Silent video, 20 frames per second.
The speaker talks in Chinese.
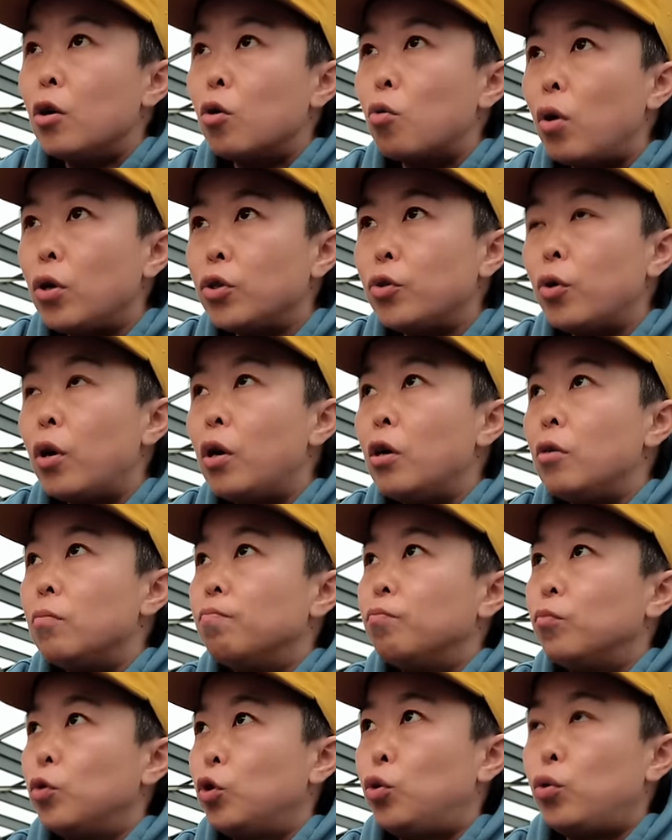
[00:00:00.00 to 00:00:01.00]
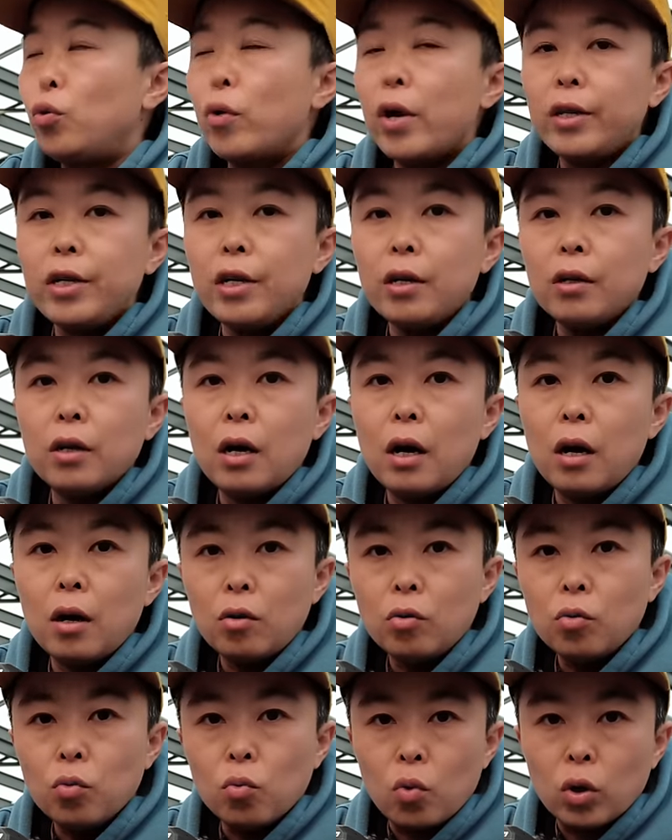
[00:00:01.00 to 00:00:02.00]
光圈决定了
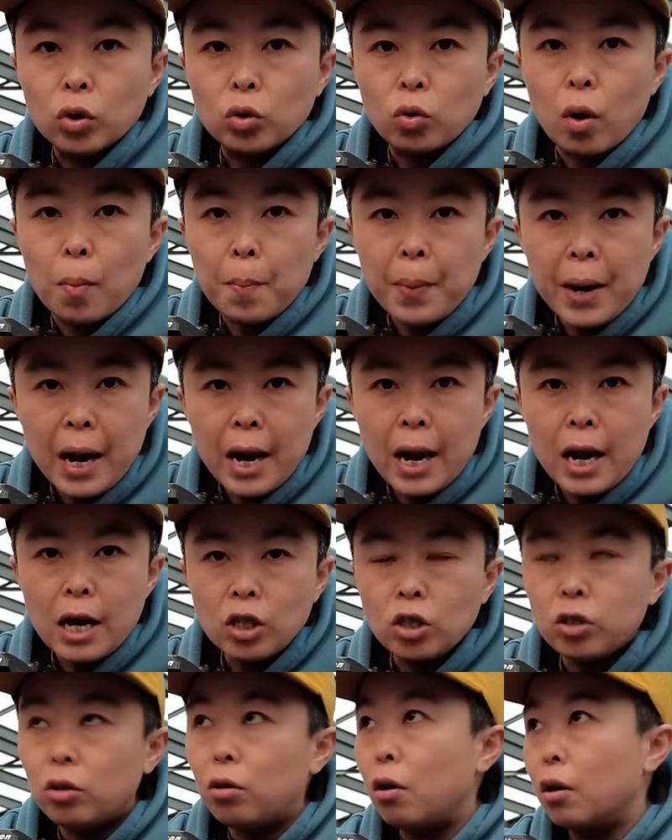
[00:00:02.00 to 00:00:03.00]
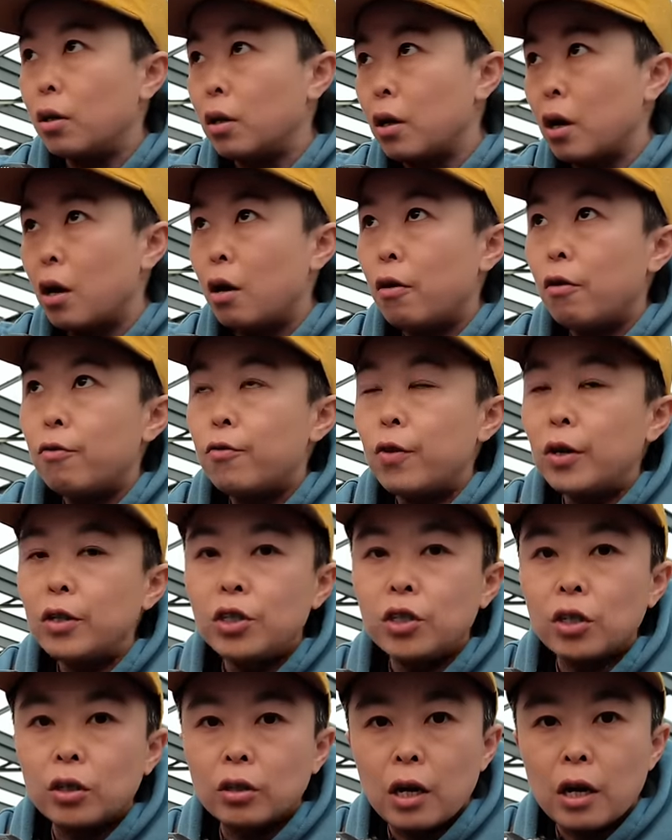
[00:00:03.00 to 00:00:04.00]
我所拍摄的风
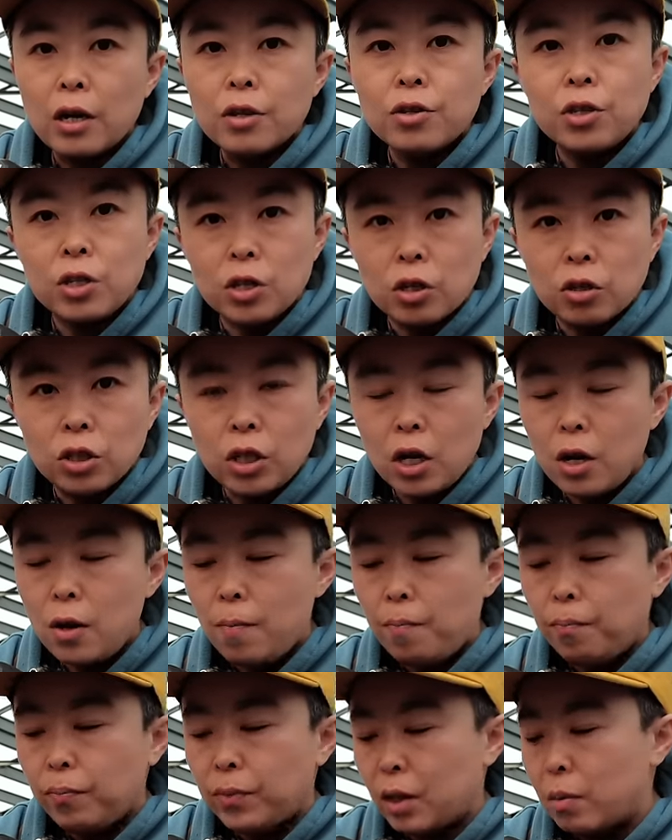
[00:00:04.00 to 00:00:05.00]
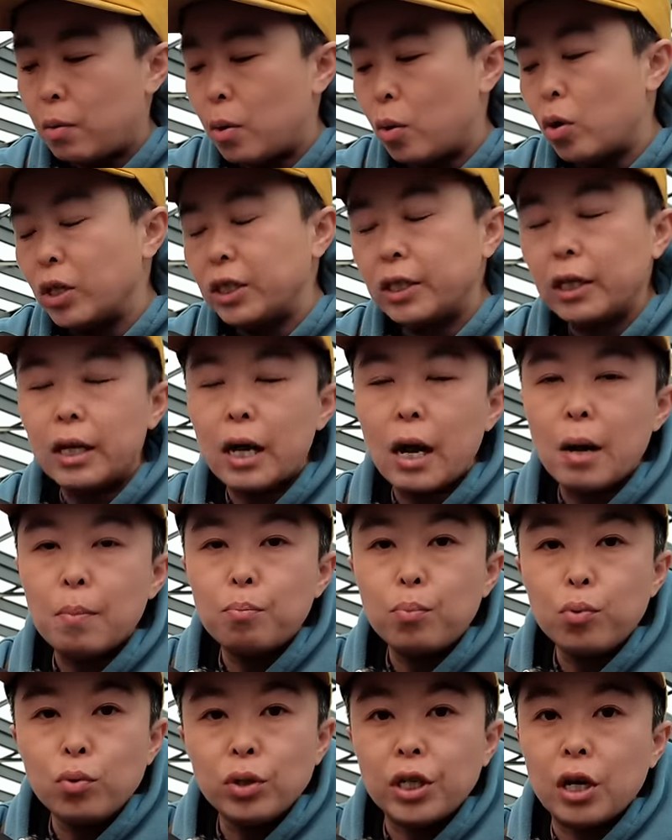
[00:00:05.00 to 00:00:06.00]
景的景深。那么我现在
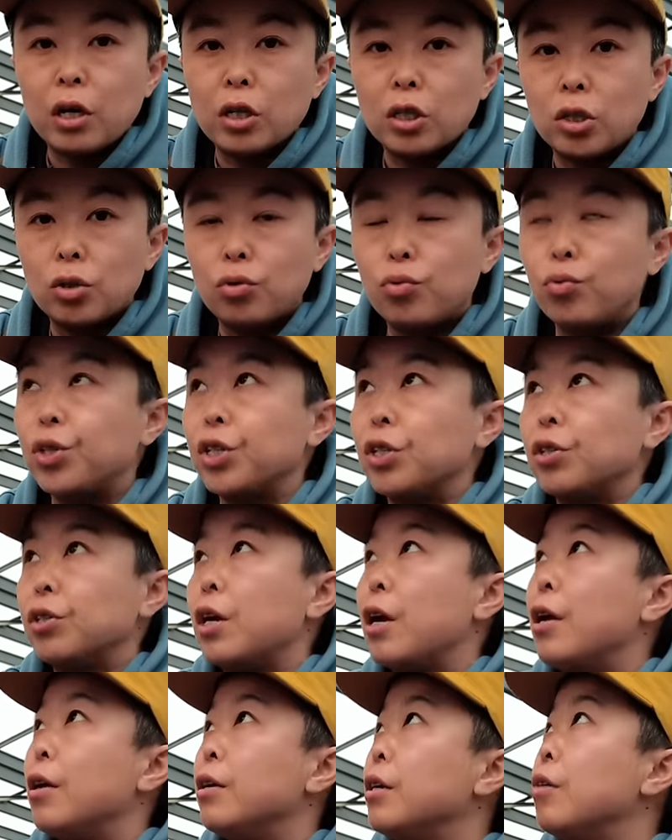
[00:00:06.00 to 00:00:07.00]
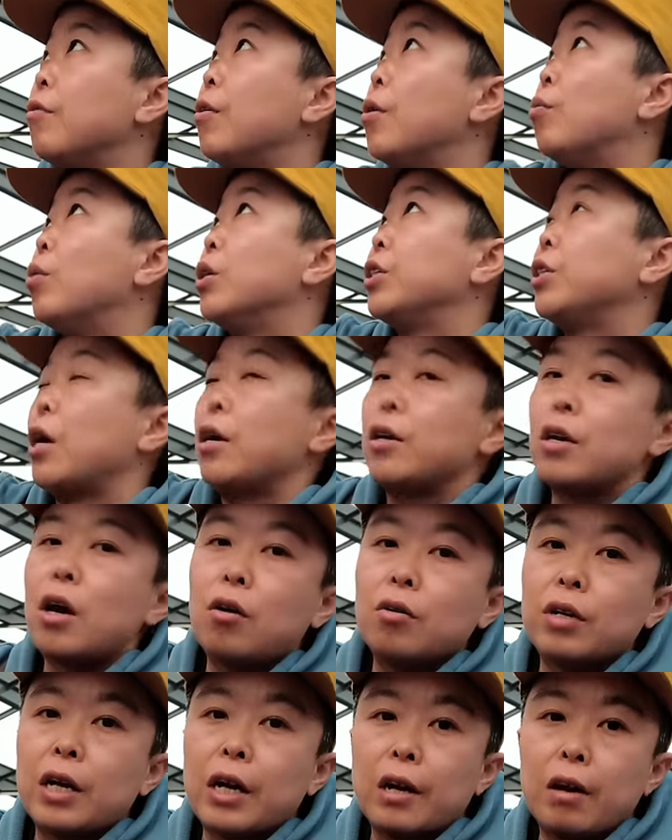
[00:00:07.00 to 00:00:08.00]
不想失去景深，因为我想
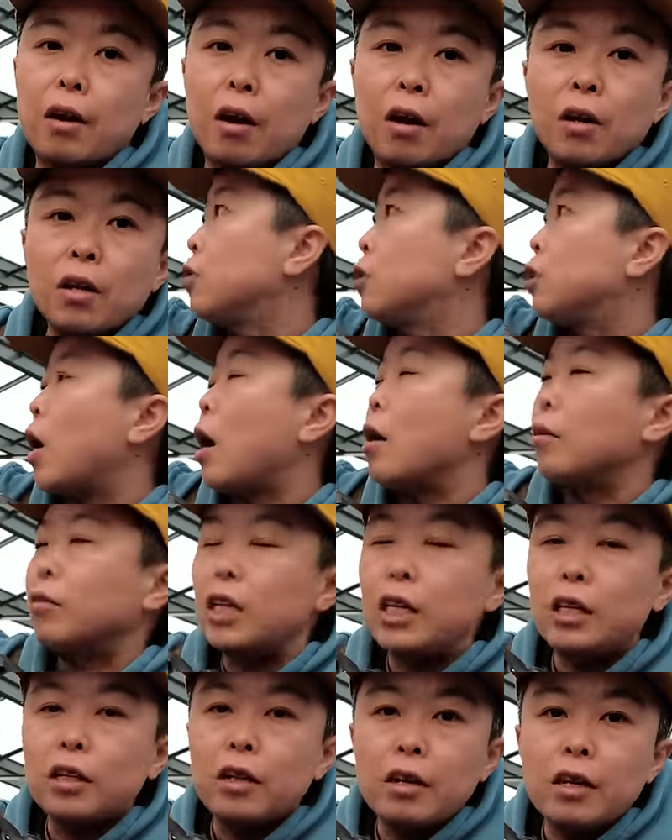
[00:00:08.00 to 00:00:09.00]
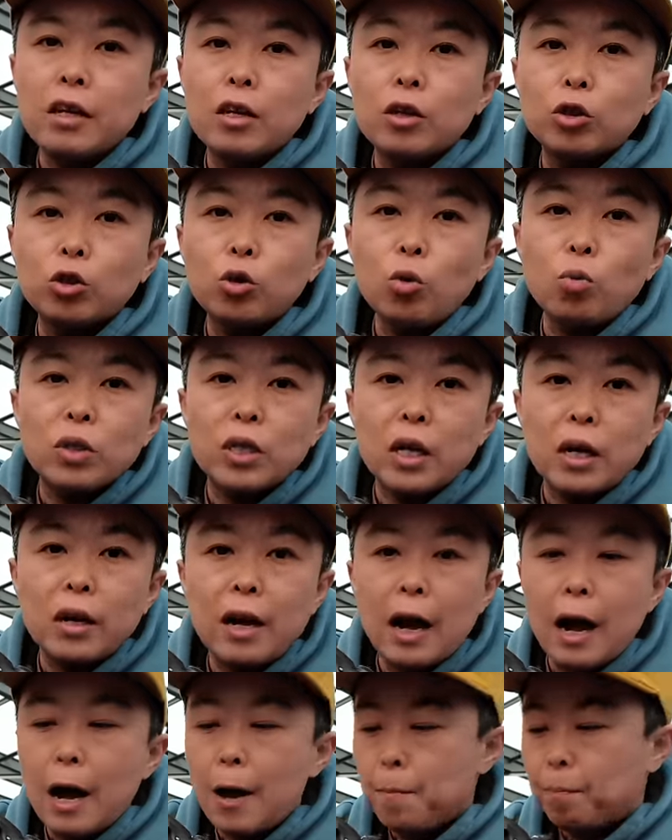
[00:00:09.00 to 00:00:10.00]
要这个场地的一个纵深
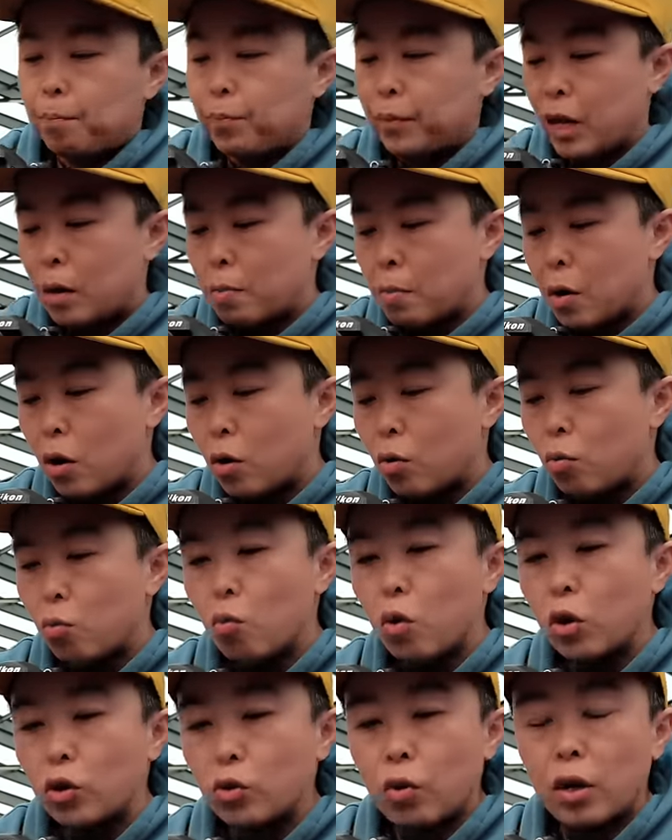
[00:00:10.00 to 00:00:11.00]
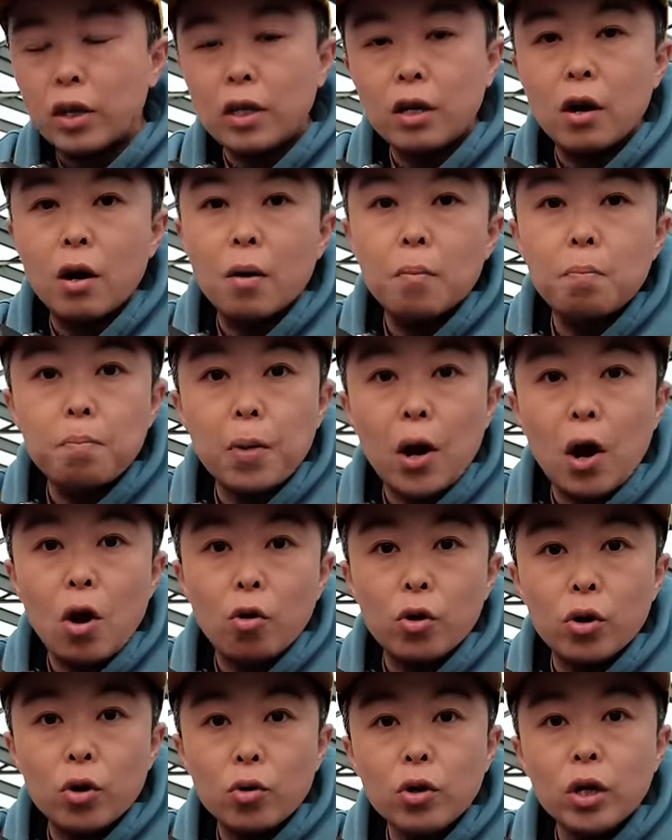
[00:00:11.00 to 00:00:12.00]
感。那么我决定
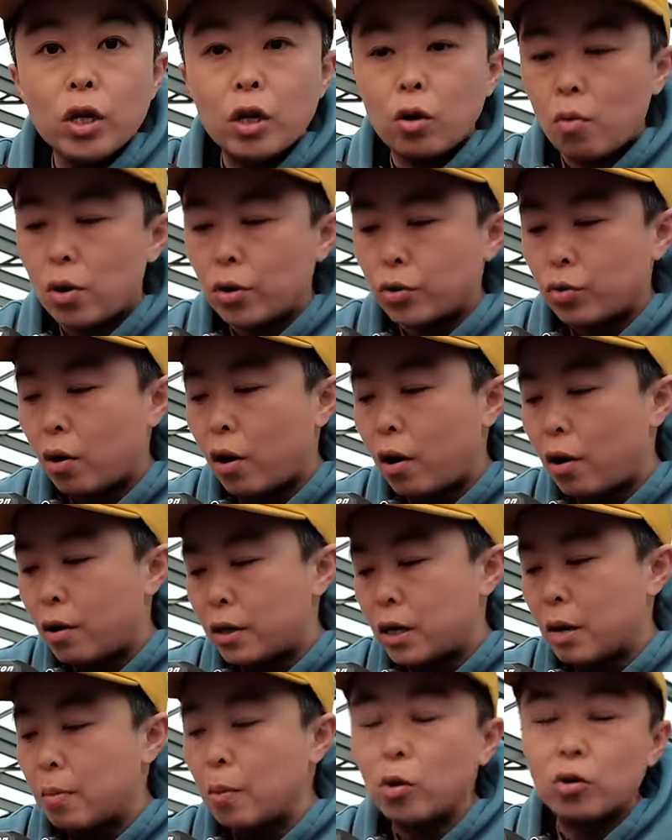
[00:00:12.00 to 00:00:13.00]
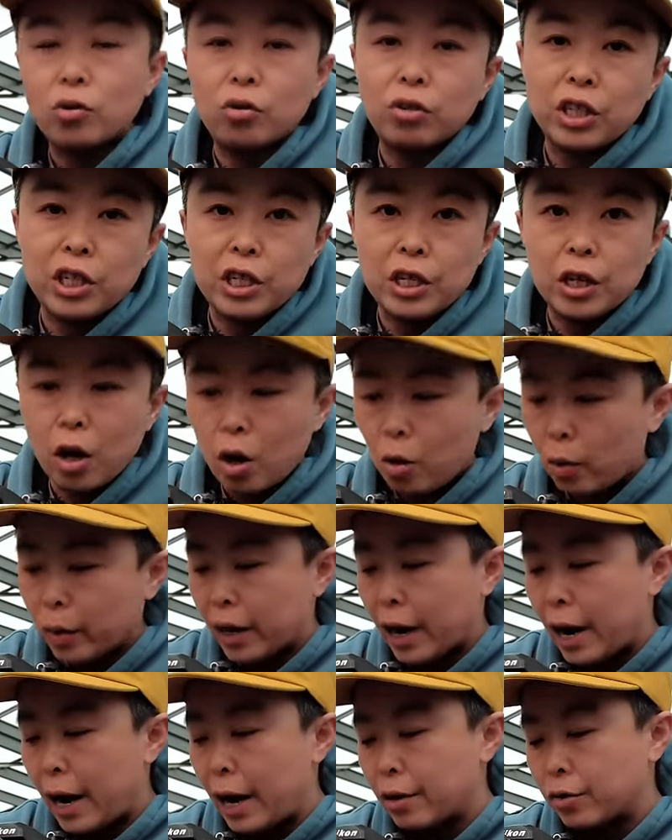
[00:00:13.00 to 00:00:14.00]
保留我的光圈，那么我就提高我
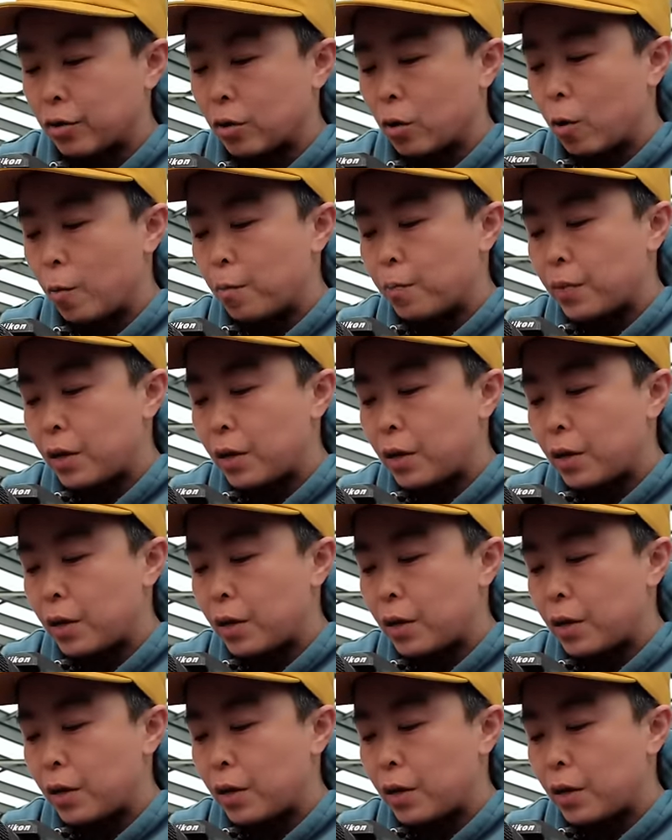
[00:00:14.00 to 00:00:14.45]
的 ISO，